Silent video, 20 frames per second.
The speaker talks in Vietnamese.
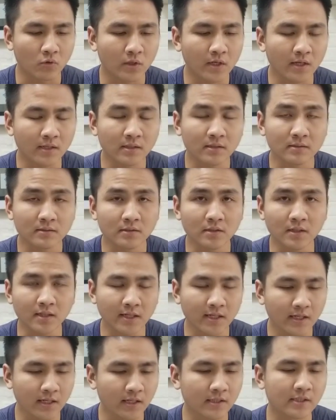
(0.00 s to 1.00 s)
tiên trước
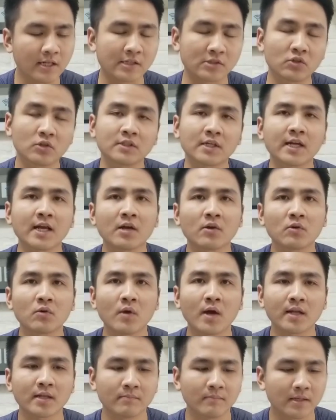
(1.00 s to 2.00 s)
khi để so sánh hai con
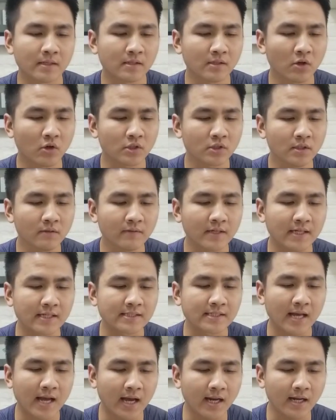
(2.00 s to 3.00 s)
loa thì mình cứ nói trước về
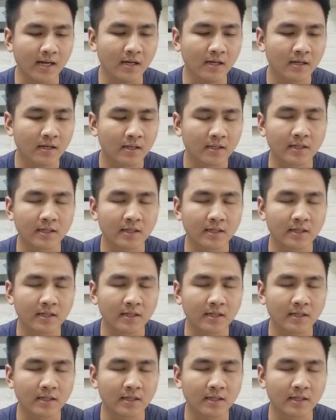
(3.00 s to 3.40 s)
cái giá đã